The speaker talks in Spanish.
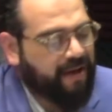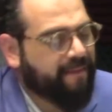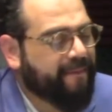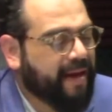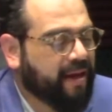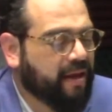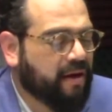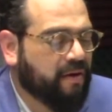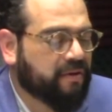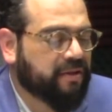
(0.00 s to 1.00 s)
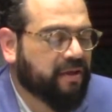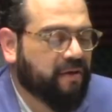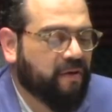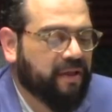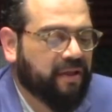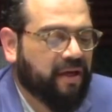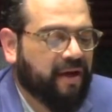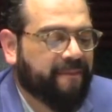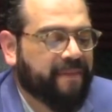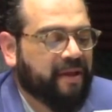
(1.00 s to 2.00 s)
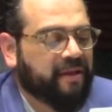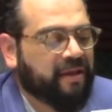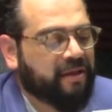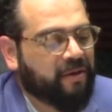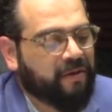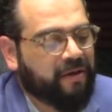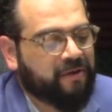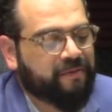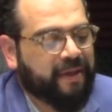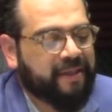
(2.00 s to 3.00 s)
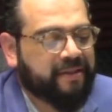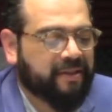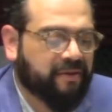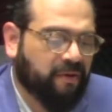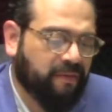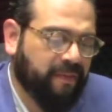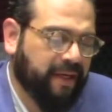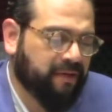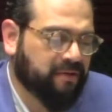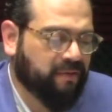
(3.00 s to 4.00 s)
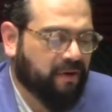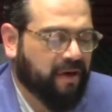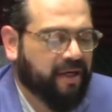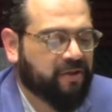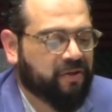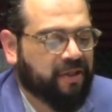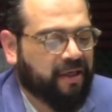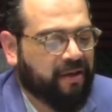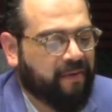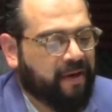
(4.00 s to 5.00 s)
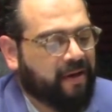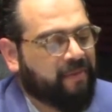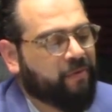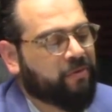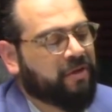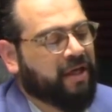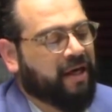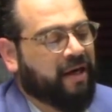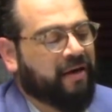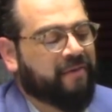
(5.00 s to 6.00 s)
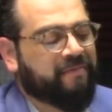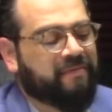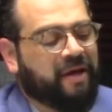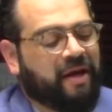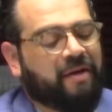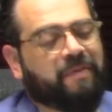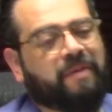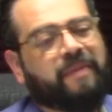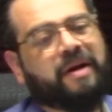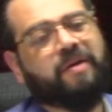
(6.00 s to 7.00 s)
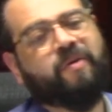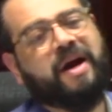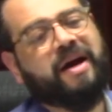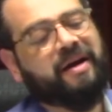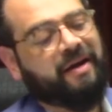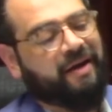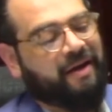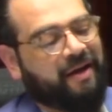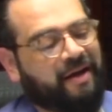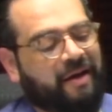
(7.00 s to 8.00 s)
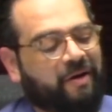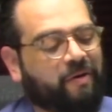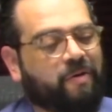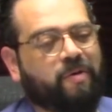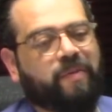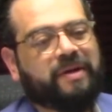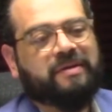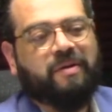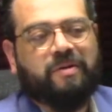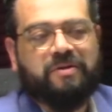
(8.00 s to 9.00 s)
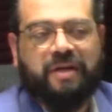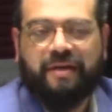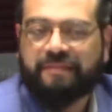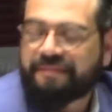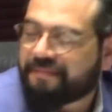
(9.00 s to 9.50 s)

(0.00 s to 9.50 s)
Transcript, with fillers: que México se encuentra dentro de los países con menos borrachos a nivel mundial. El primer lugar lo ocupa Escocia.